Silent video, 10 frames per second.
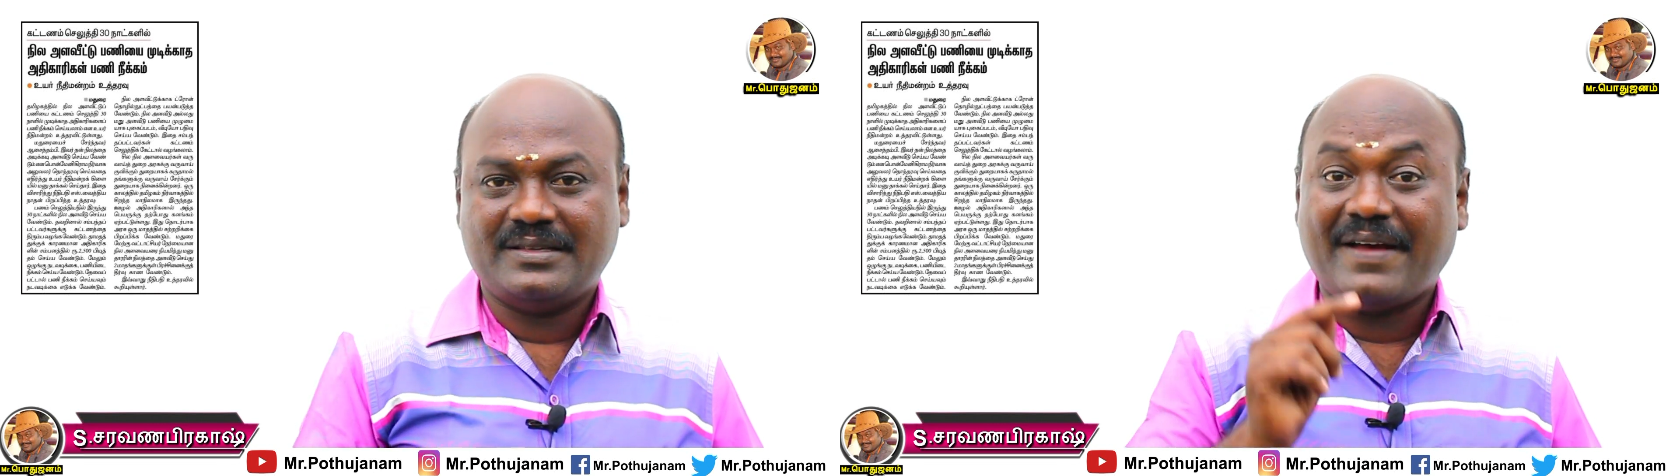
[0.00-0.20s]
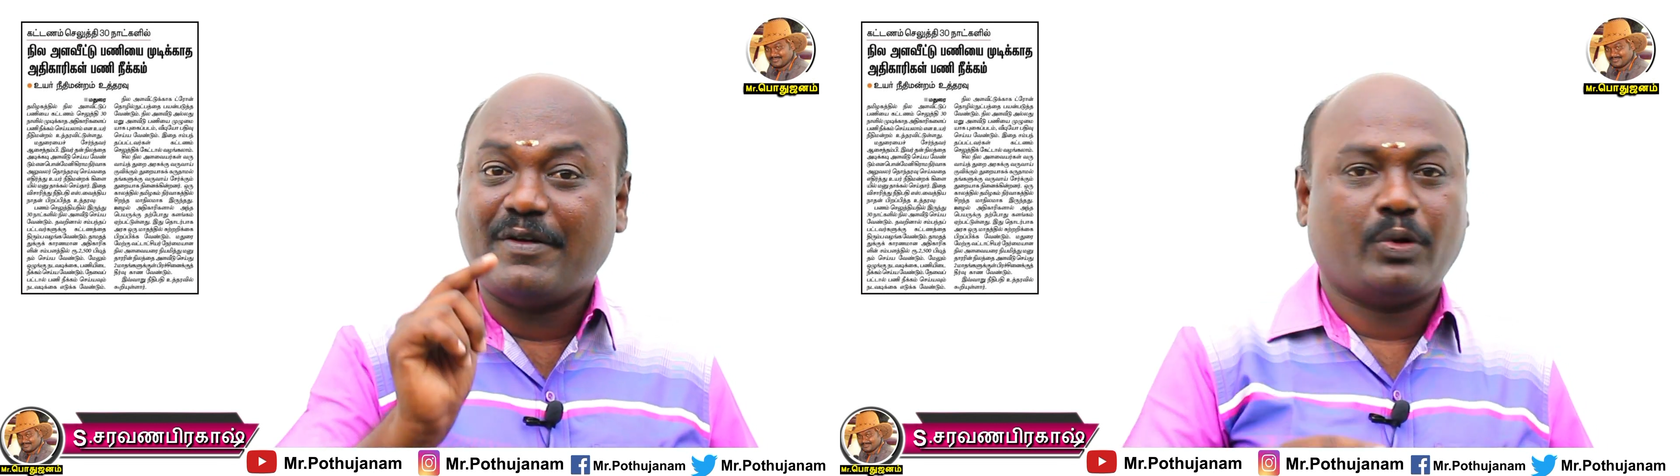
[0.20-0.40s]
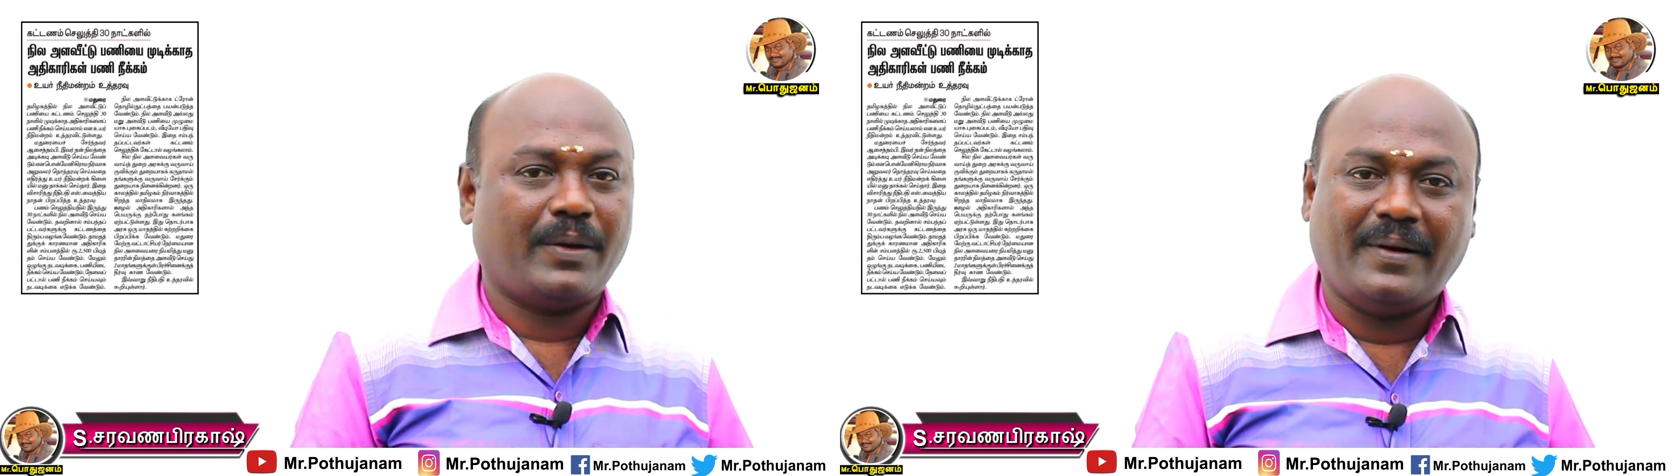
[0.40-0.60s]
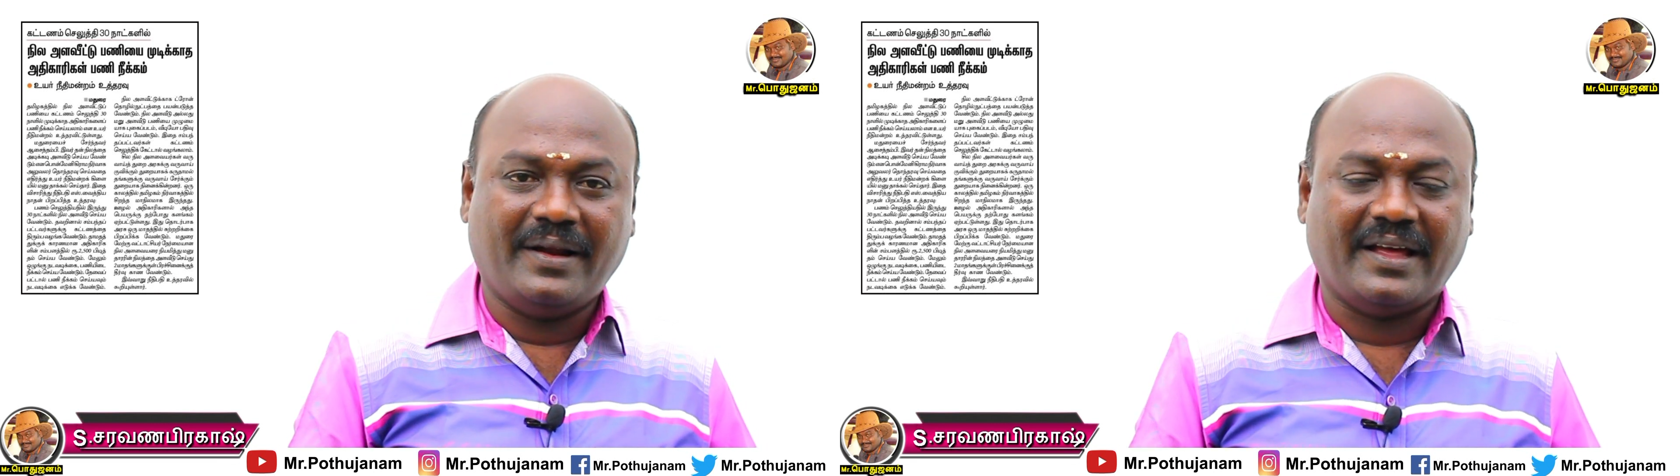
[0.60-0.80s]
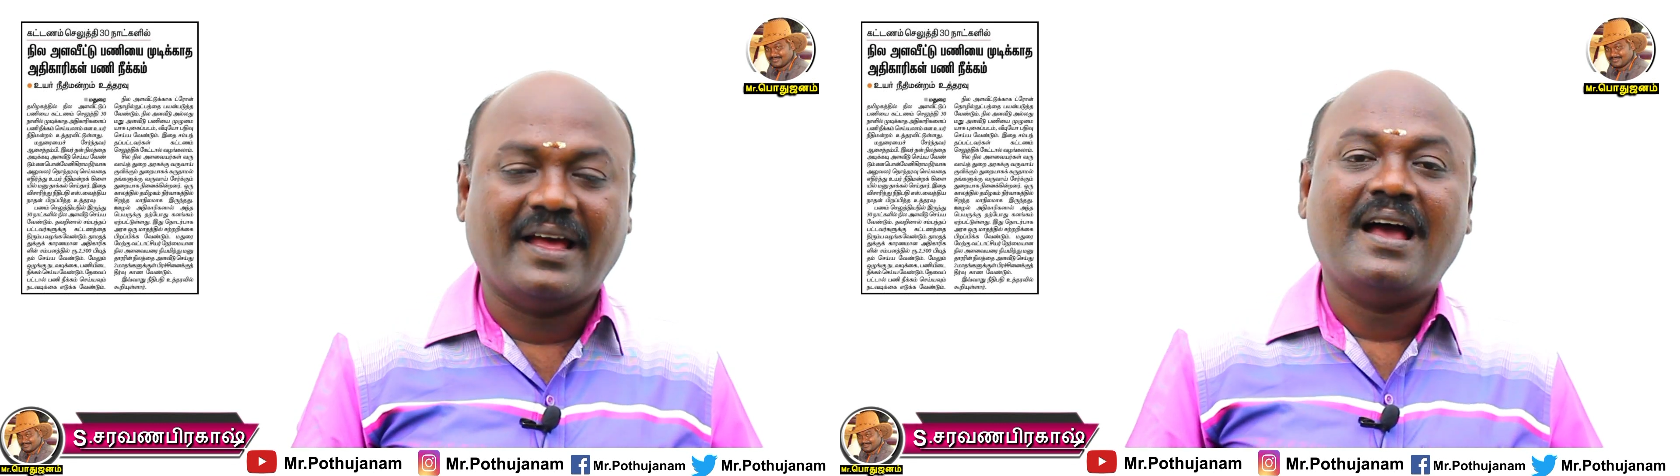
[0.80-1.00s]
சேவை
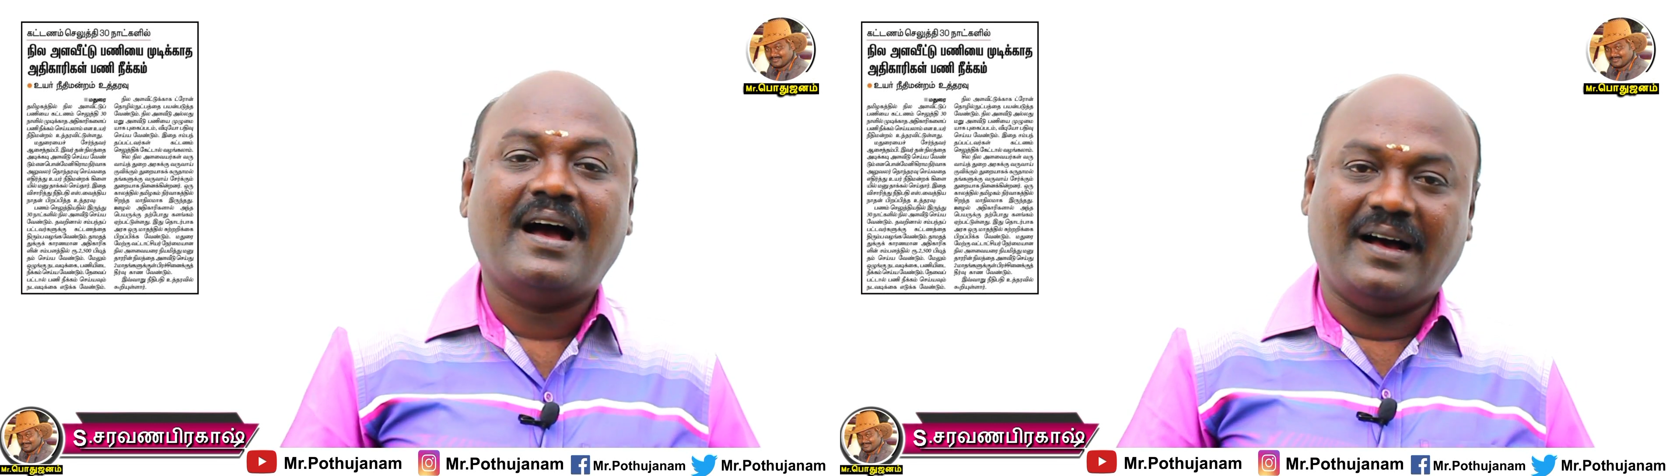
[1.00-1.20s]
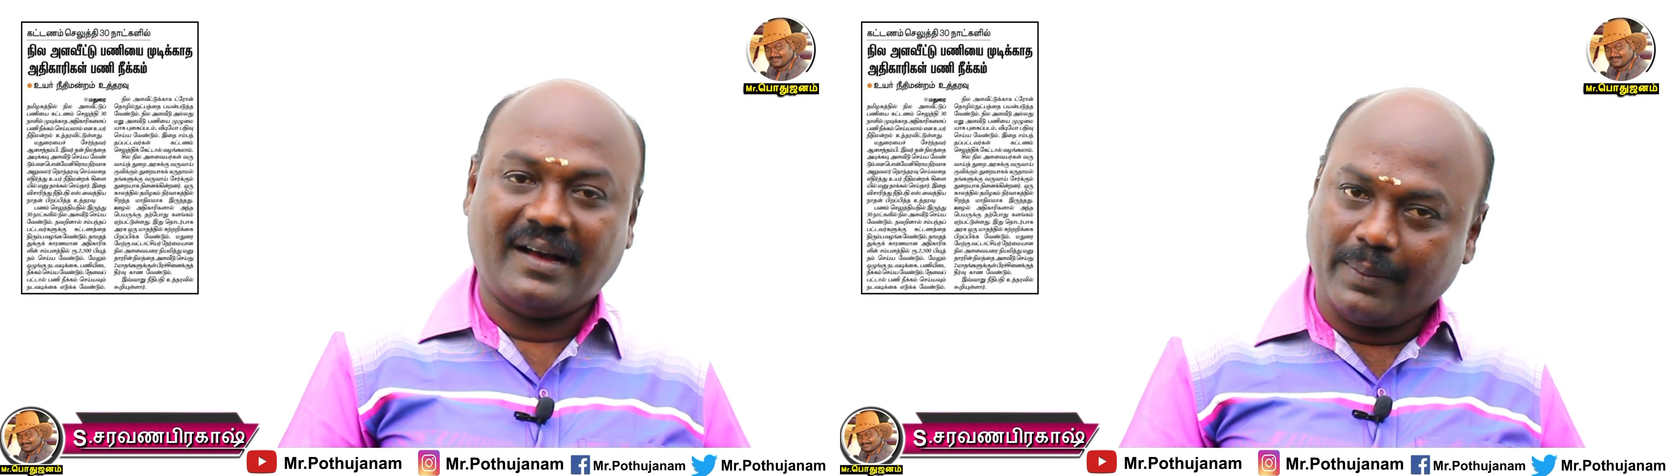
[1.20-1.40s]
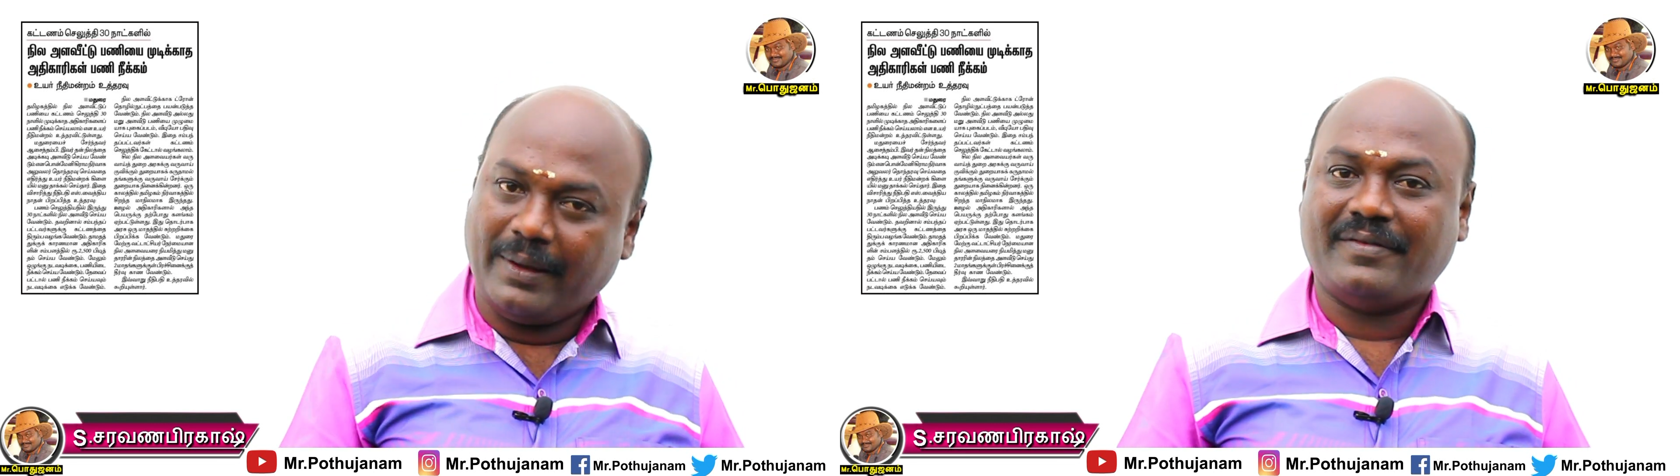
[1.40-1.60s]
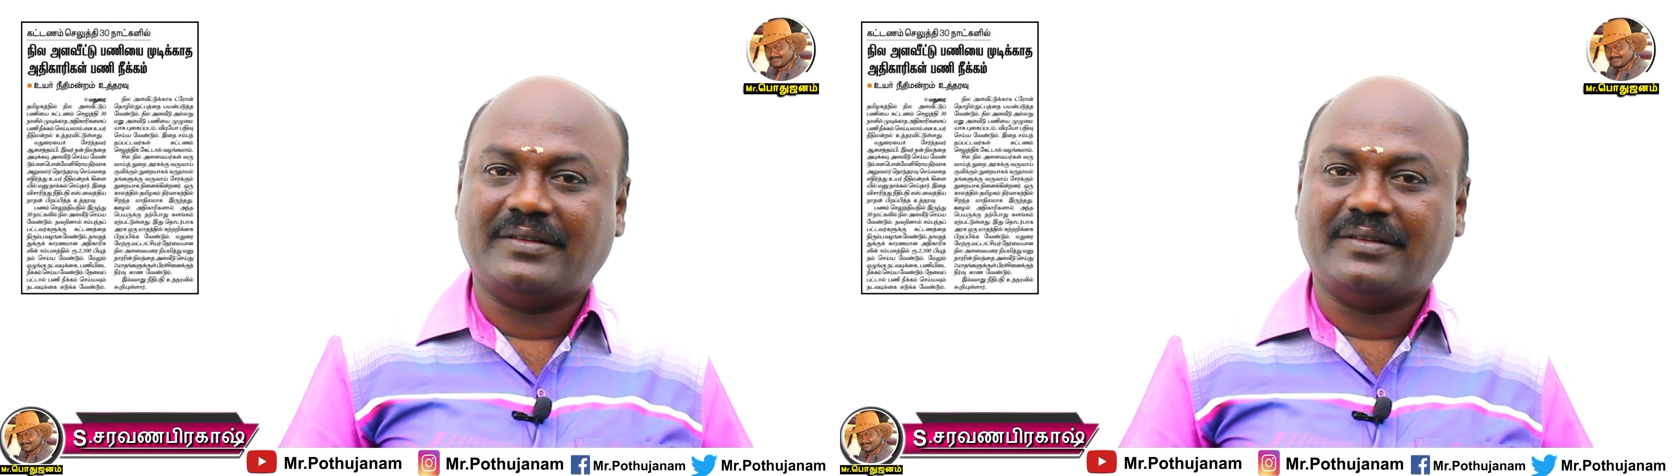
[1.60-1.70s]
குறைபாடு ஆகவே